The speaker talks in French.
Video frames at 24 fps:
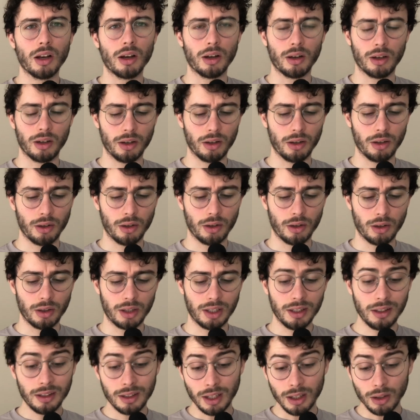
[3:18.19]
Euh,
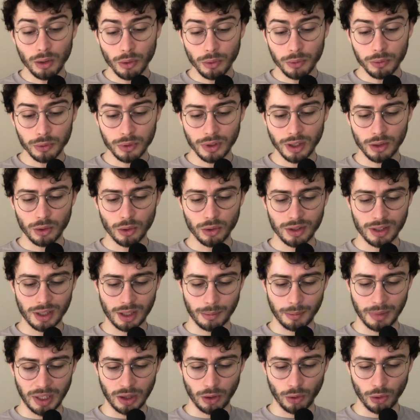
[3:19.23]
l'idée de fou D2, c'est
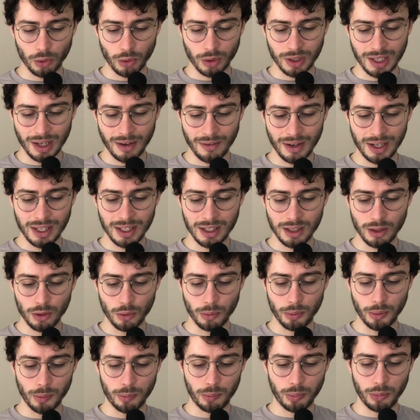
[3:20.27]
que maintenant le cavalier ne
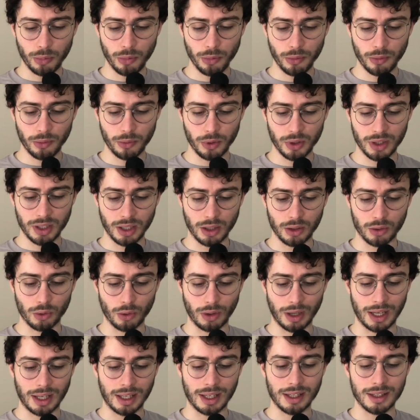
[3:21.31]
peut plus venir
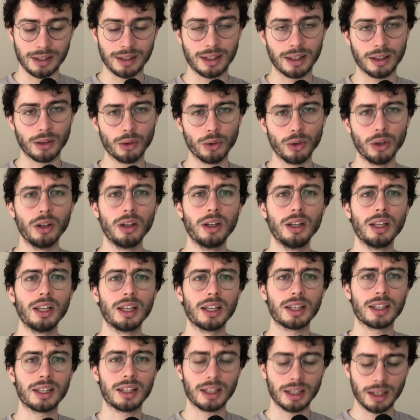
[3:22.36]
sur la case D2,
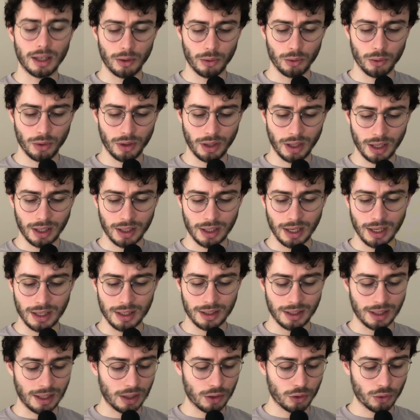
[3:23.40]
qui est une des
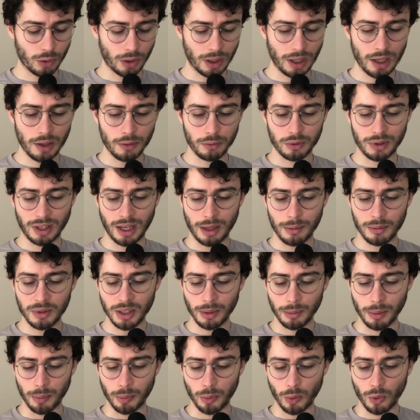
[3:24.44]
cases naturelles. Et vous allez me
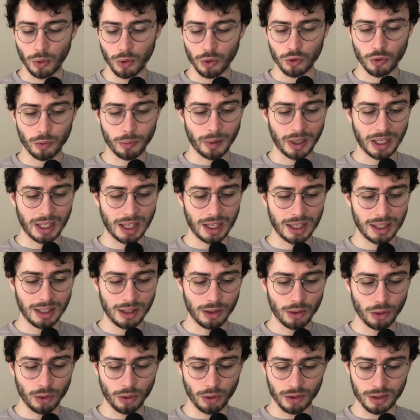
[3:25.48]
dire, mais pourquoi on joue pas cahier
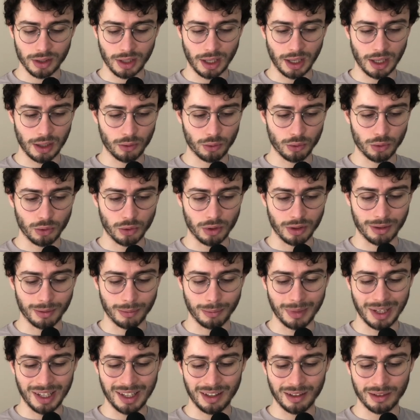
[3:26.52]
D2 dans ce cas-là tout de suite
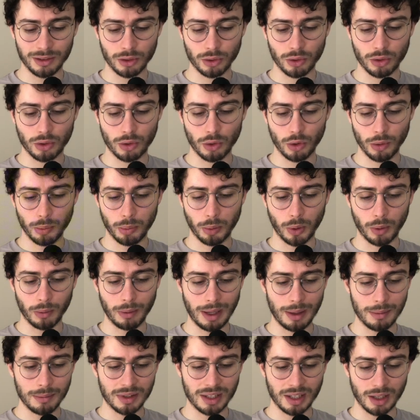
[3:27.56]
Mais le
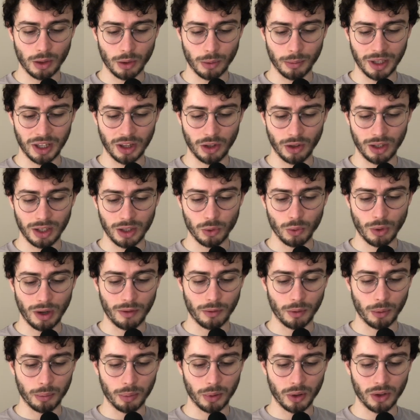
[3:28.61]
problème, c'est que maintenant les noirs
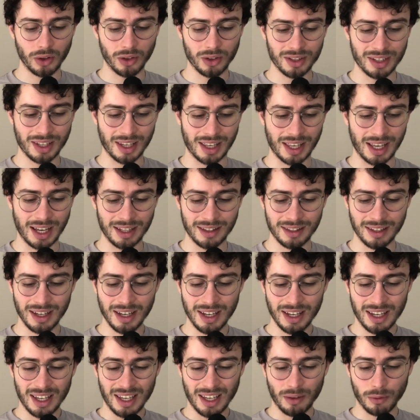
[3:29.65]
vont prendre en C4
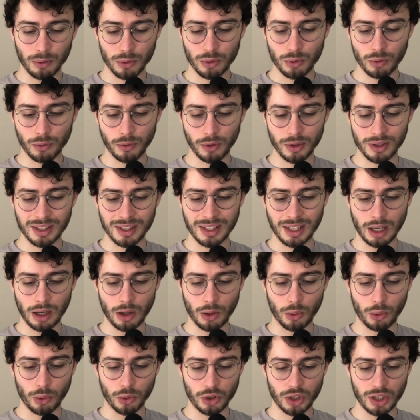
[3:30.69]
et vont souvent
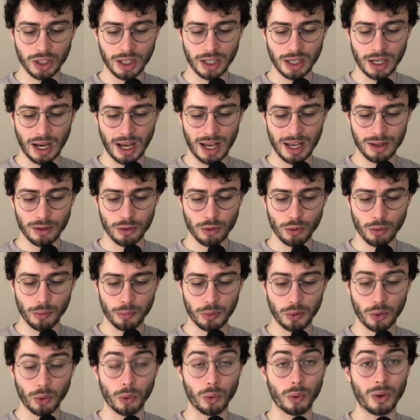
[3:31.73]
s'accrocher à ce
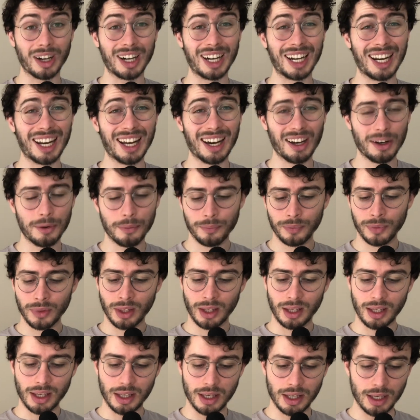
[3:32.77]
pion-là.
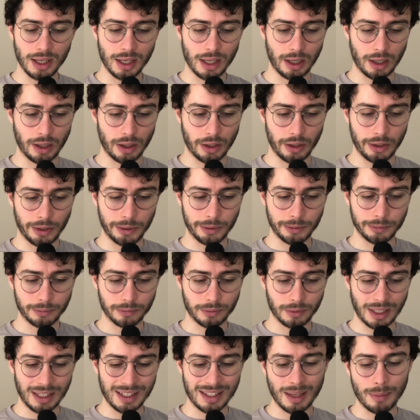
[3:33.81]
Et, euh,
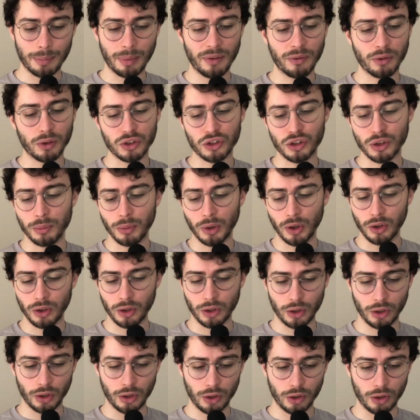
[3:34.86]
et c'est pas forcément.
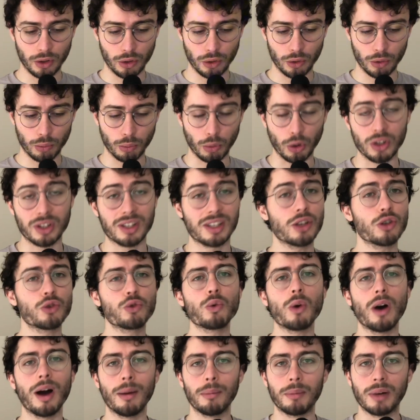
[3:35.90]
Euh, bon, c'est
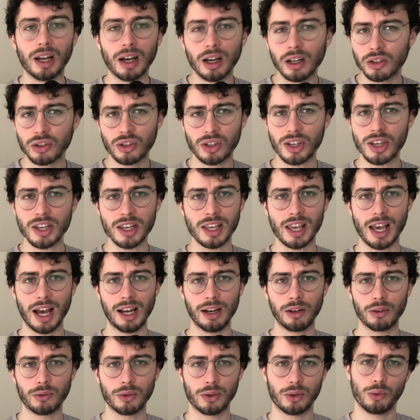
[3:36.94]
jouable, hein, c'est égal.
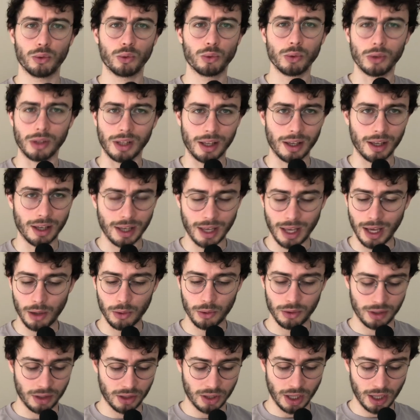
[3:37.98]
De toute façon, tout est égal
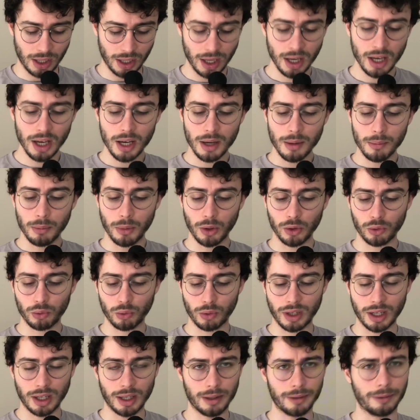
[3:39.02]
aux échecs. Mais en tout
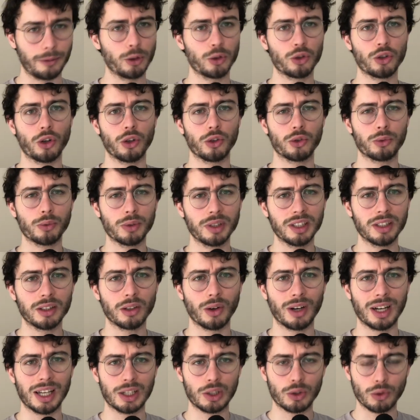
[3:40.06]
cas, aujourd'hui,
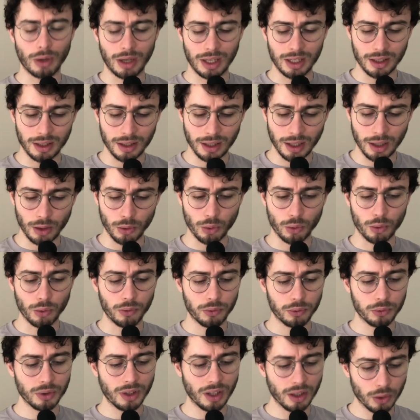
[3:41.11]
dans l'actualité, le coup
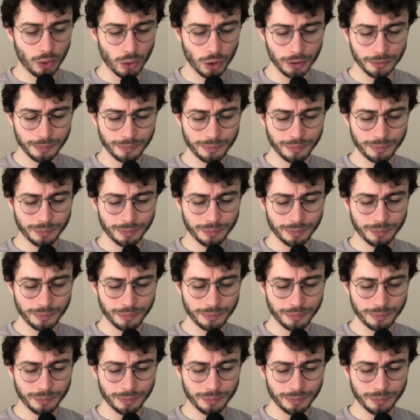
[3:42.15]
fou D2